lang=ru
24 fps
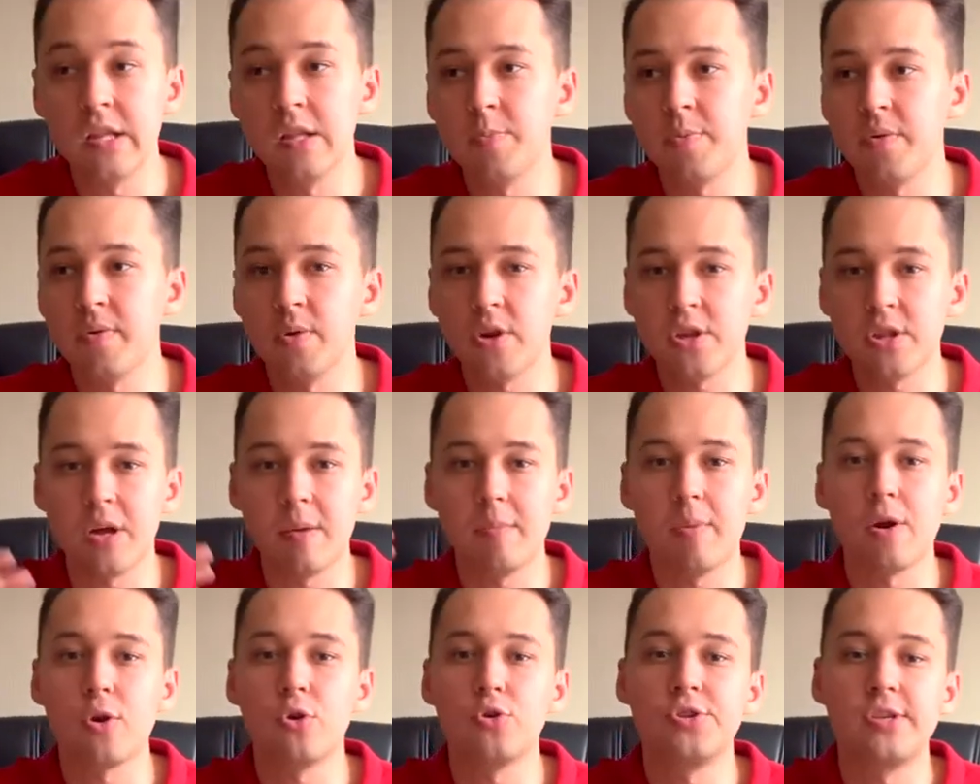например,
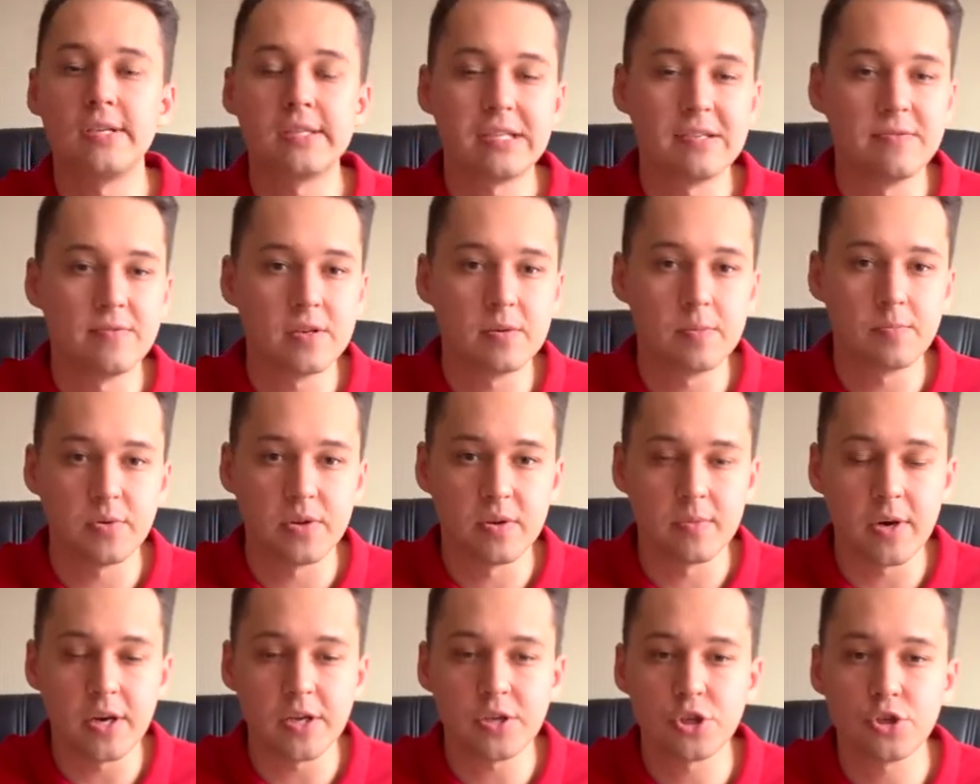наоборот, наоборот, если вы
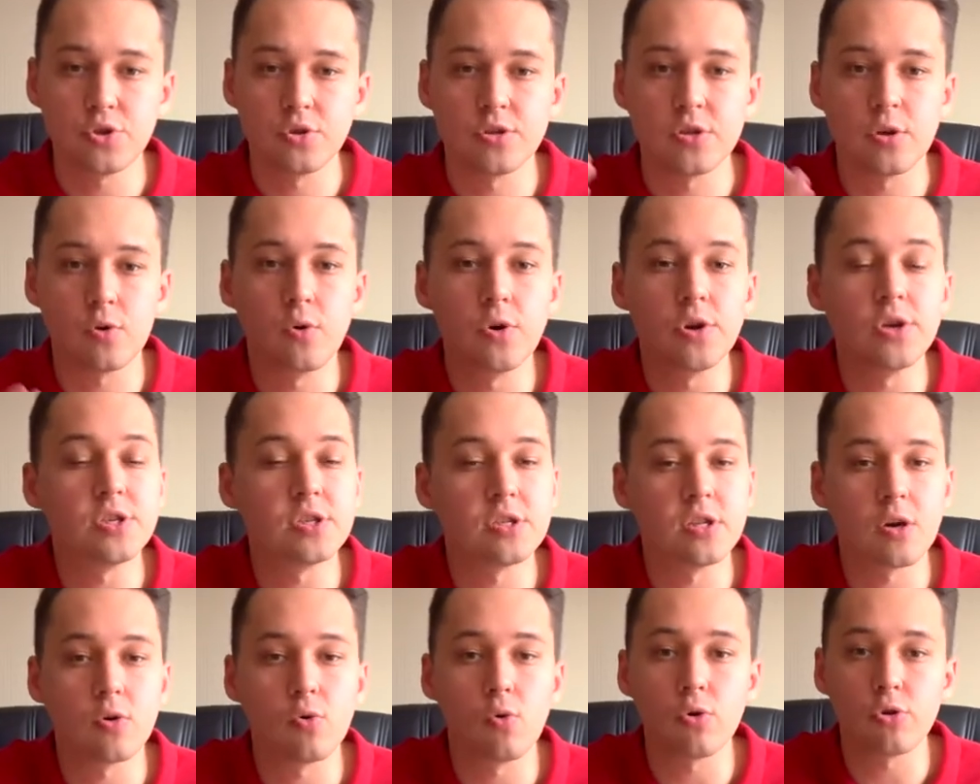понимаете, что заходите
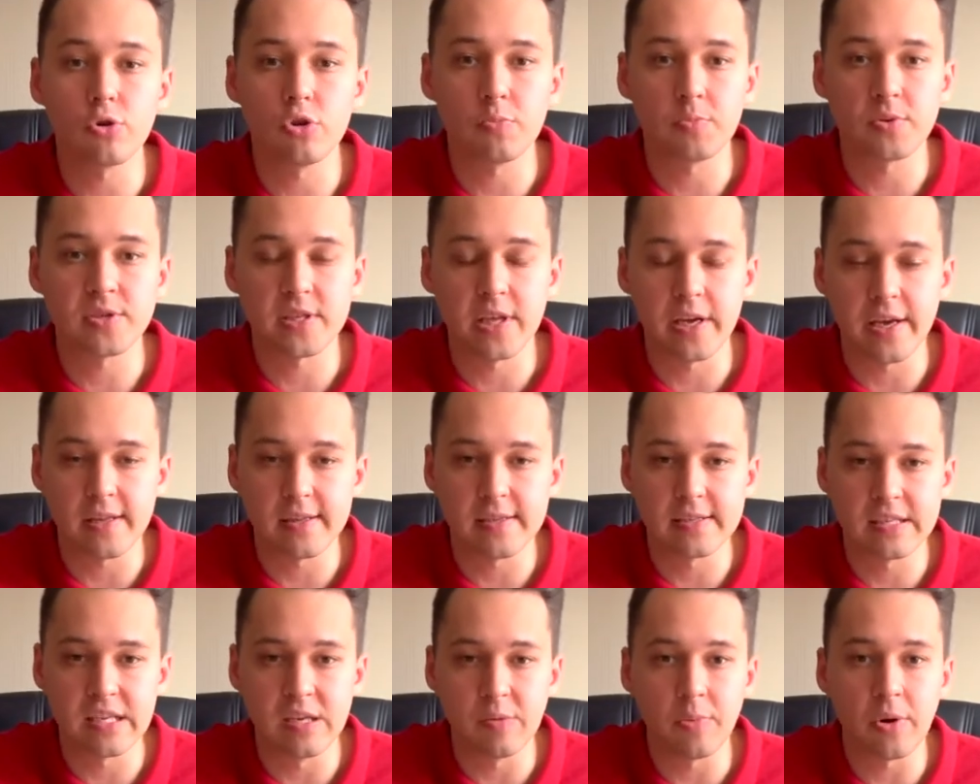на кухню и
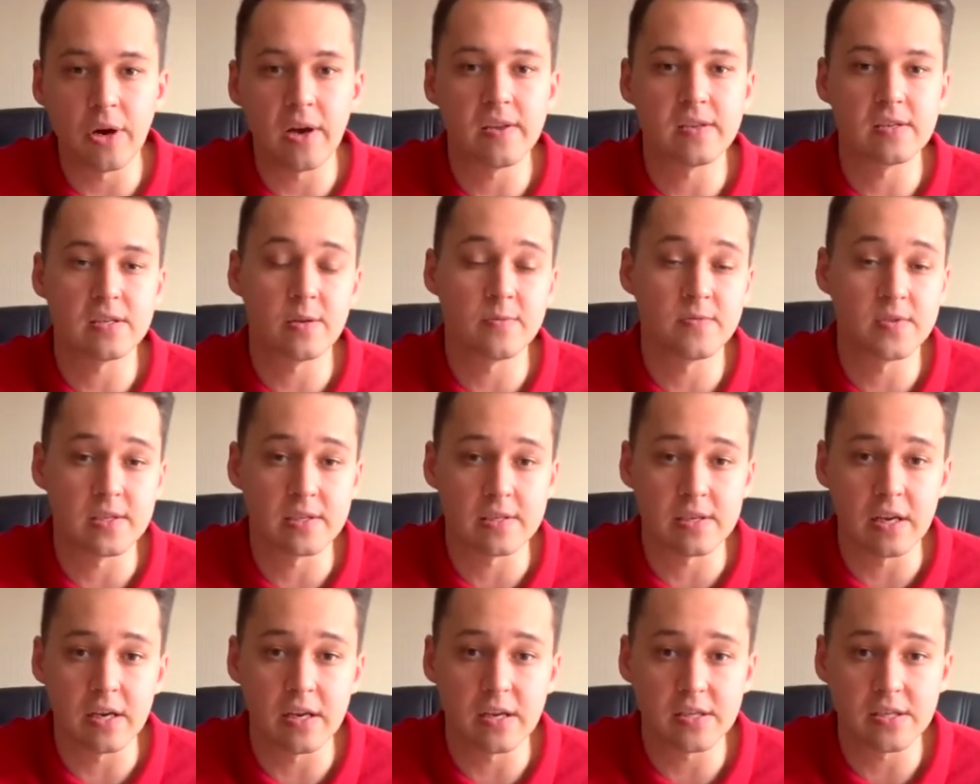постоянно залипаете там в
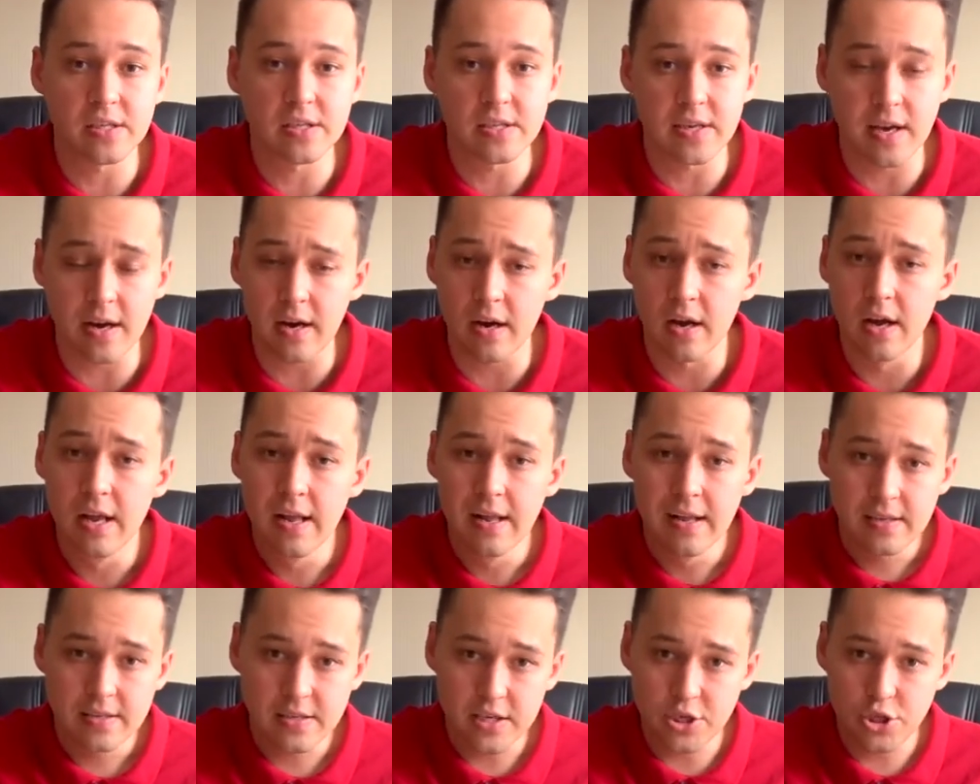социальных сетях,
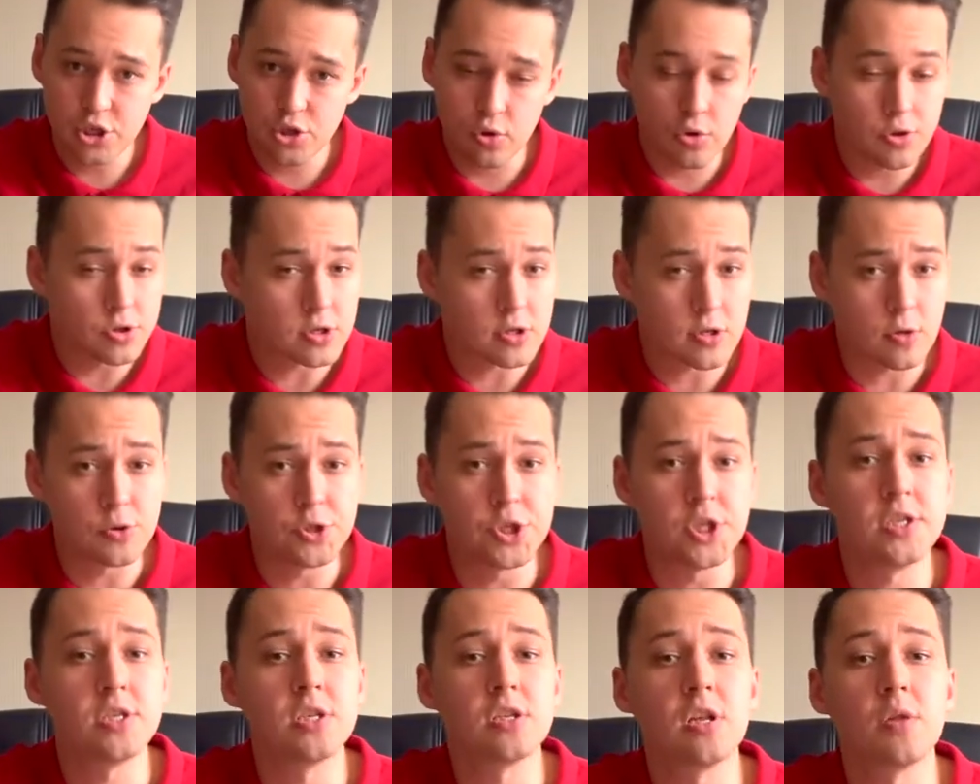значит, стоит
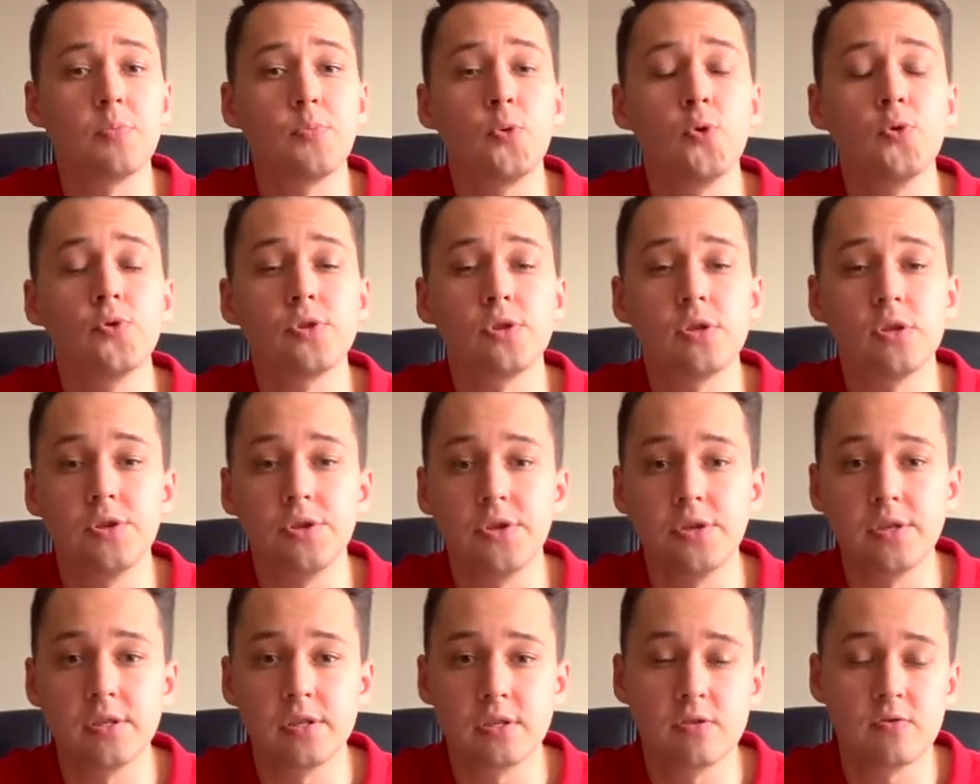исключить этот пункт
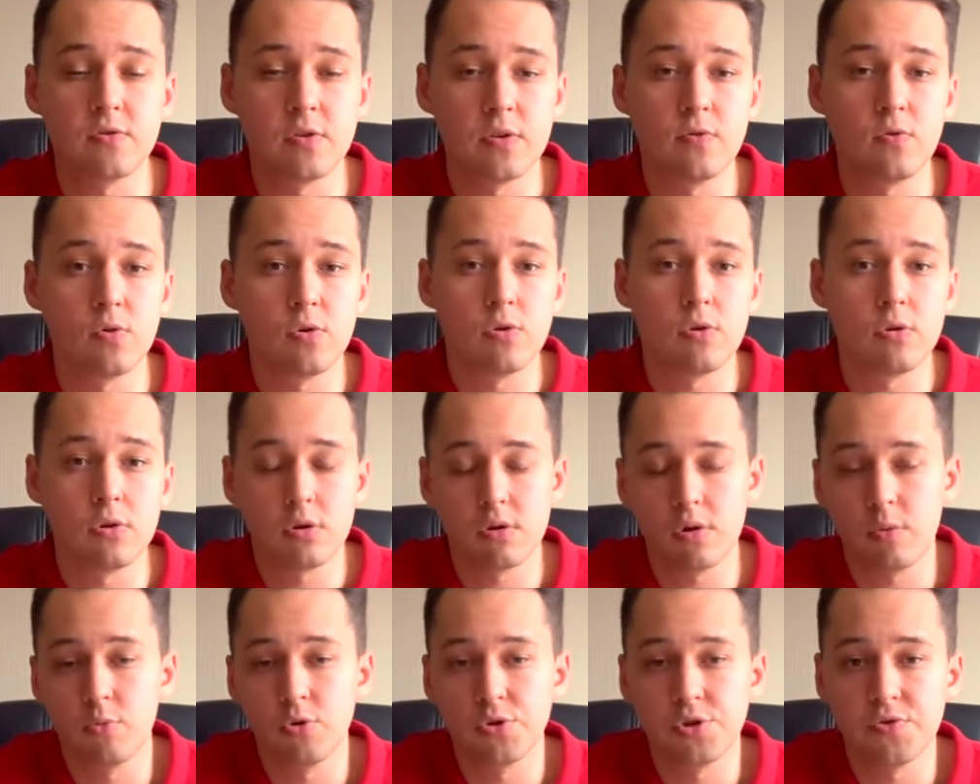из своего
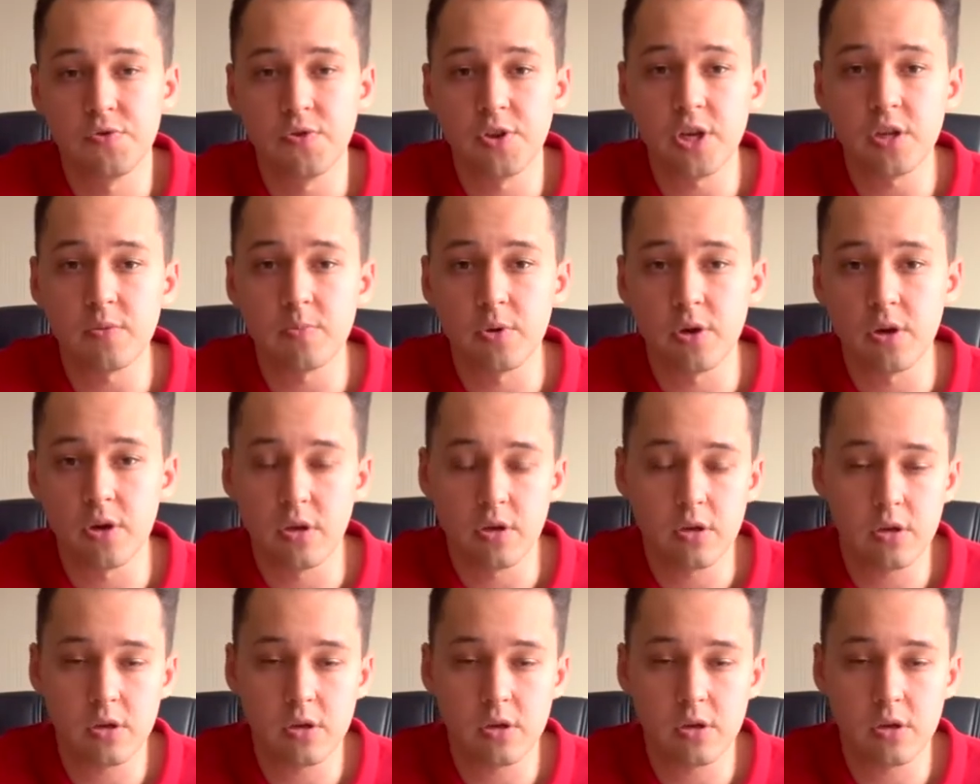рабочего ритма,